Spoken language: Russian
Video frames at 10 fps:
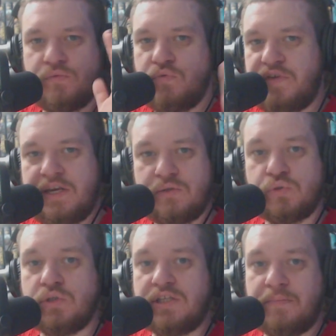уверен, то,
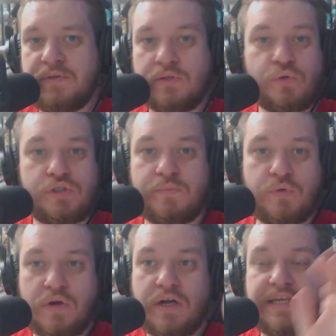что там было тоже
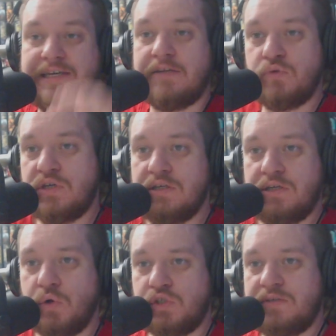много каких-нибудь
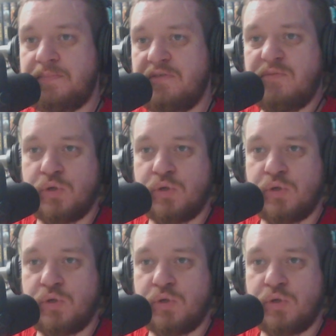грандиозных битв,